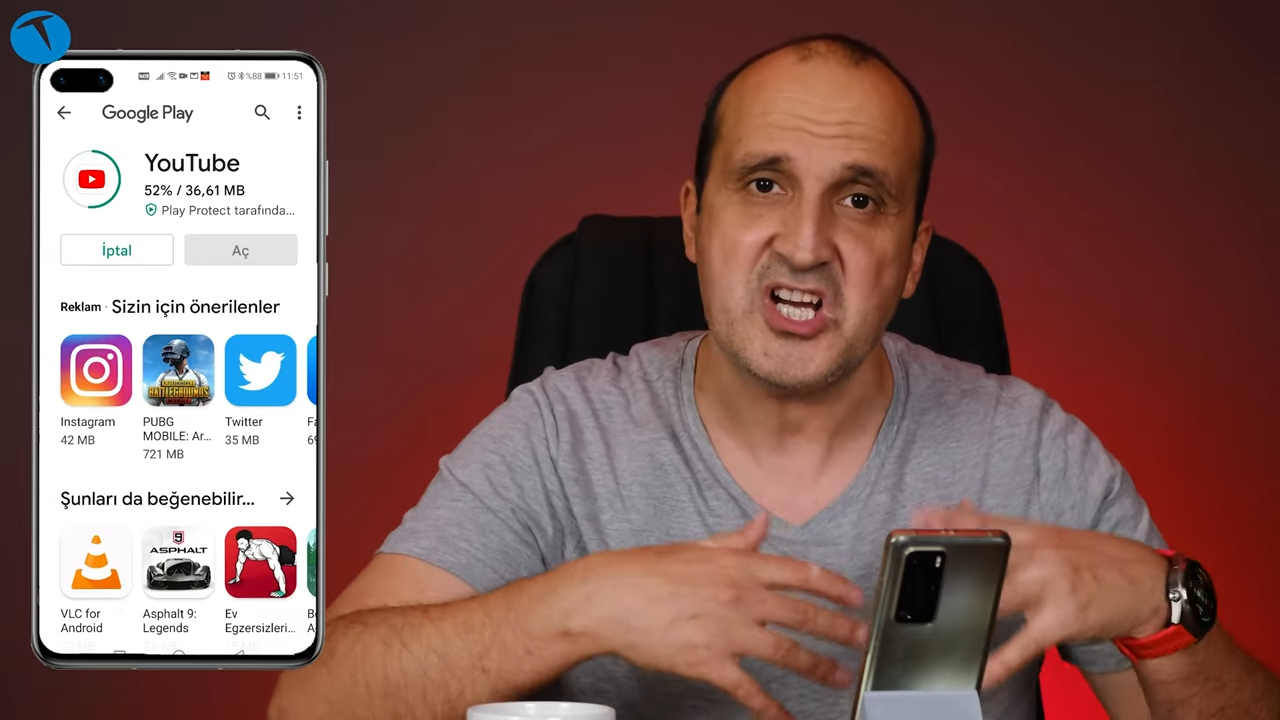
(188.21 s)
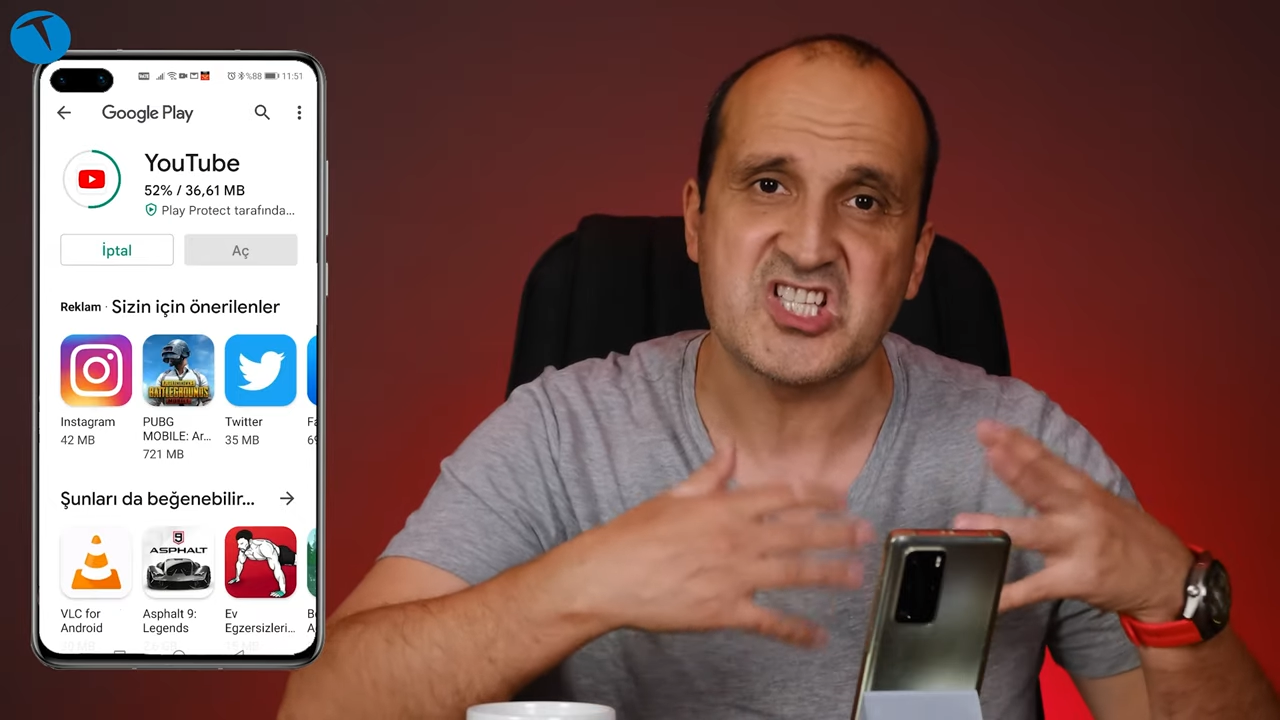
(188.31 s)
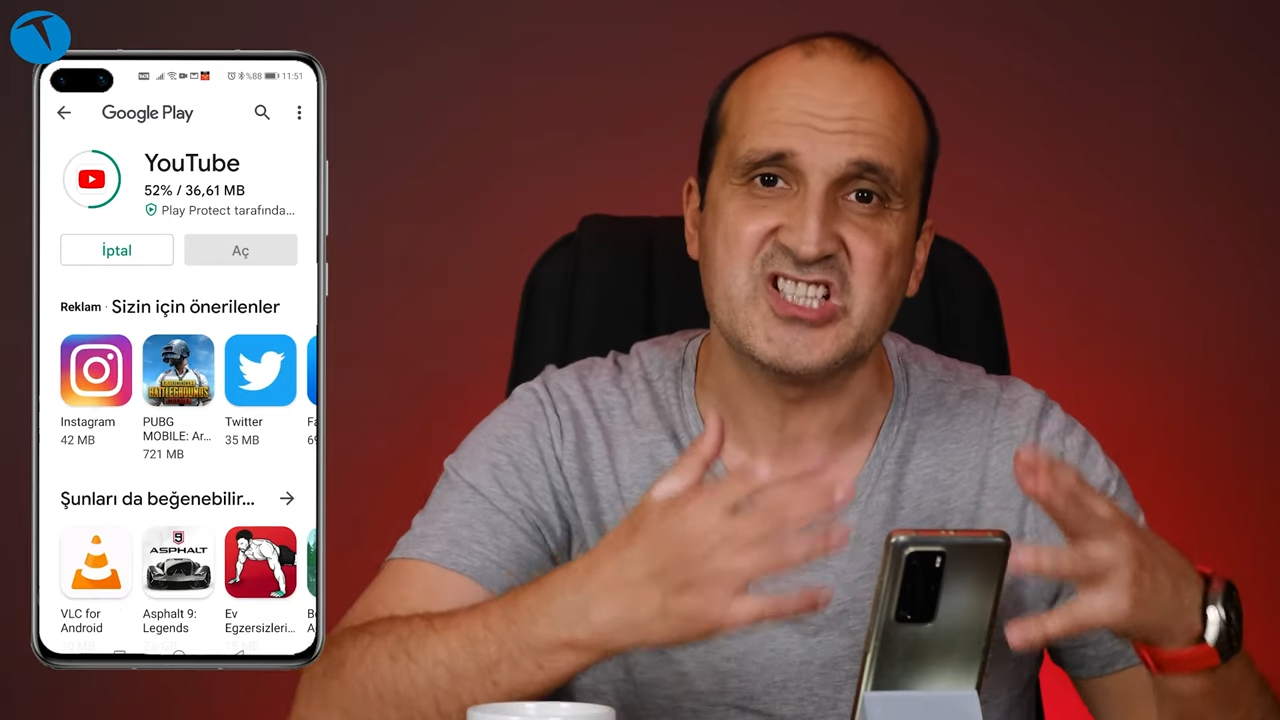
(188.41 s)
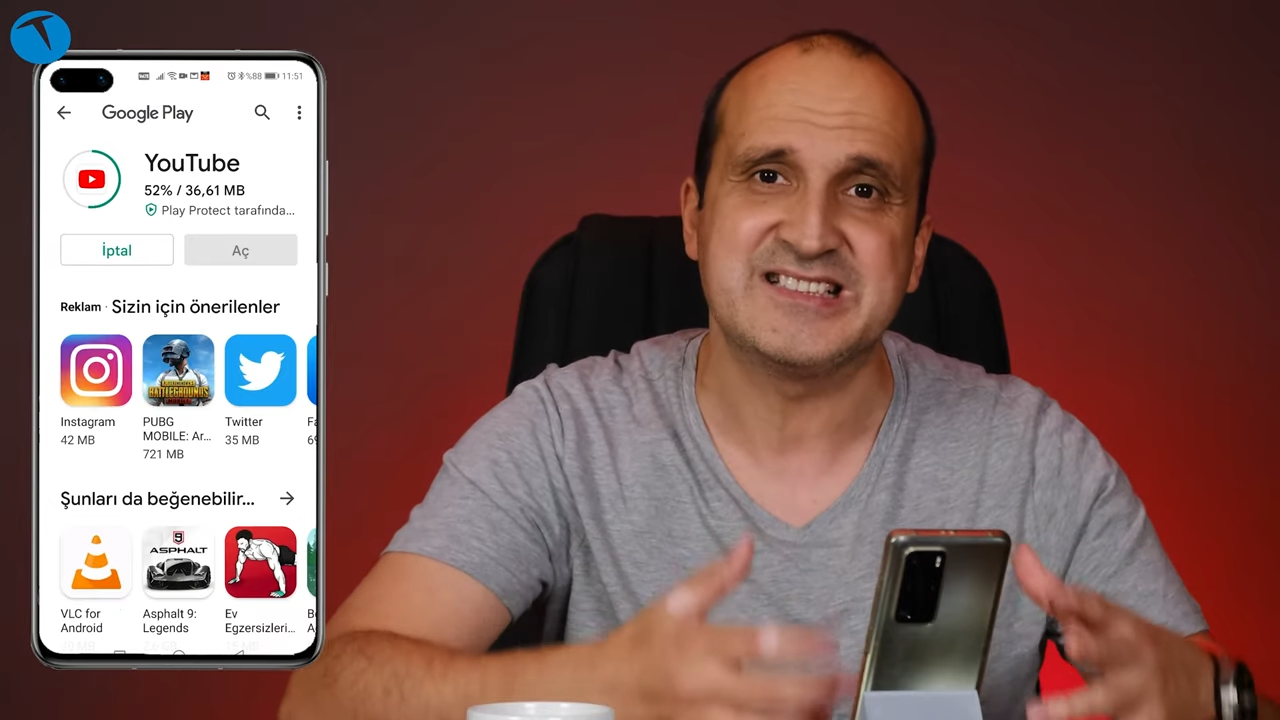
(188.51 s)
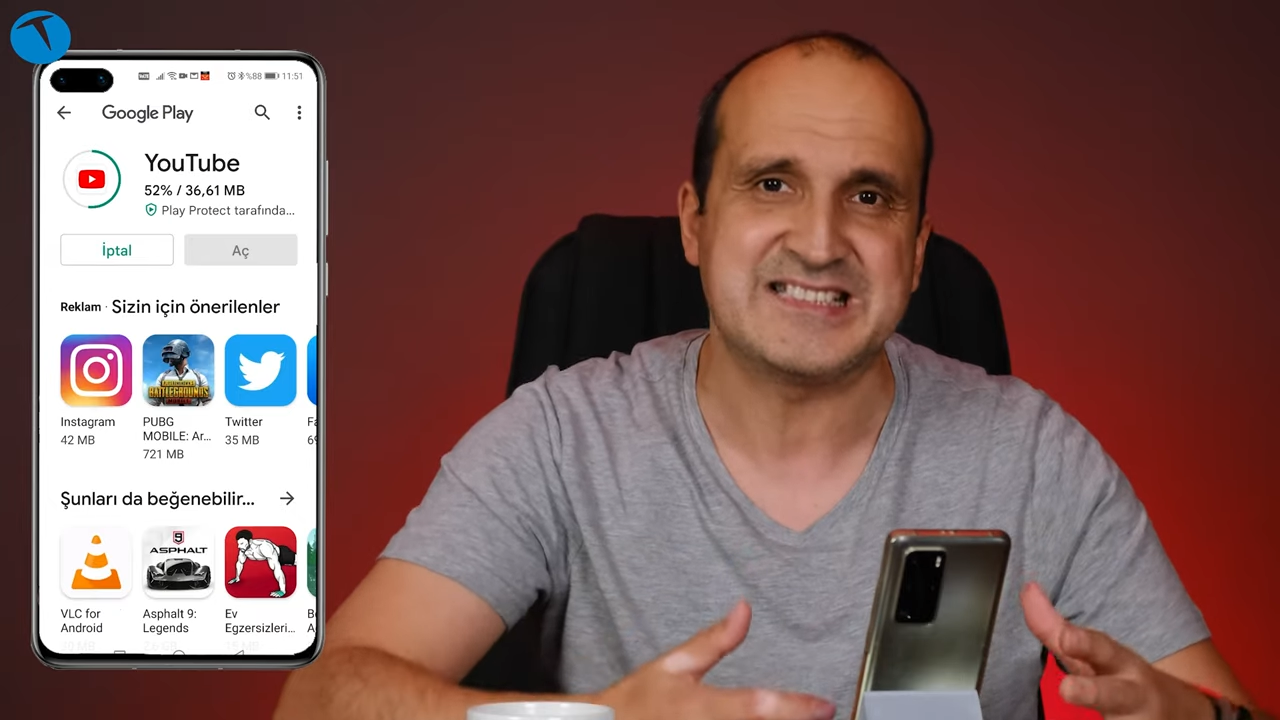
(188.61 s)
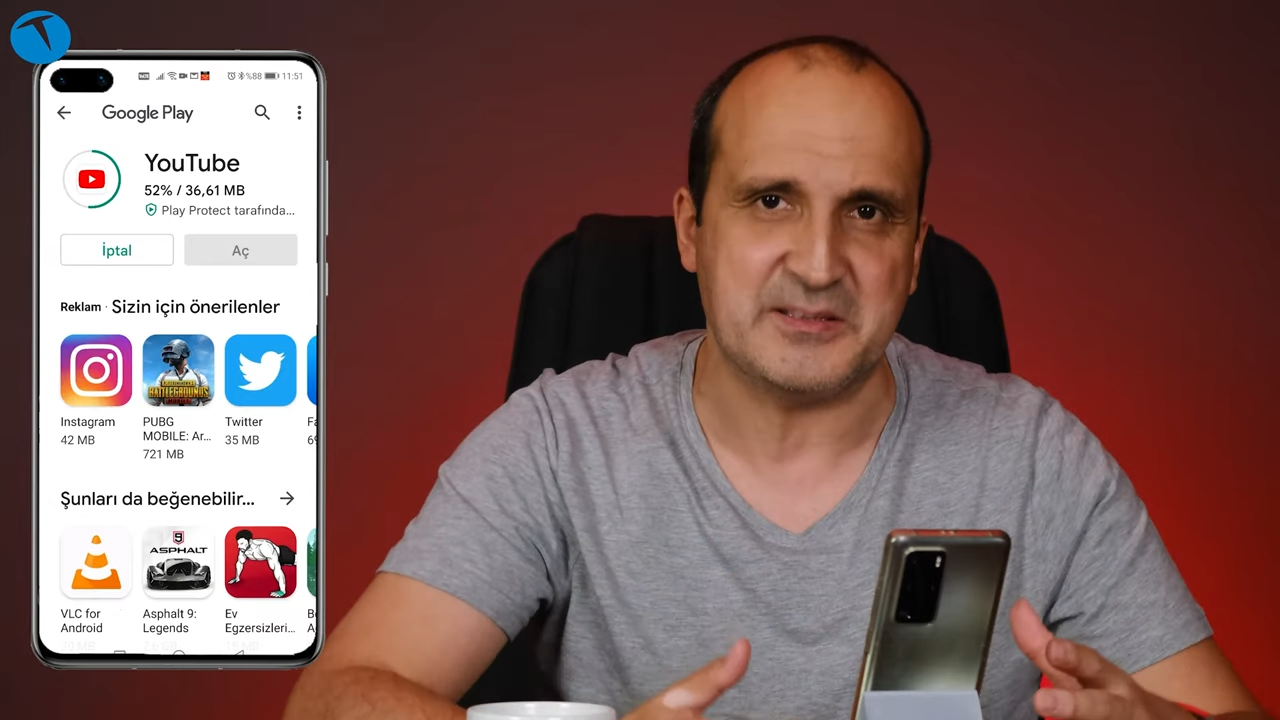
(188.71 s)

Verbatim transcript: açtığınız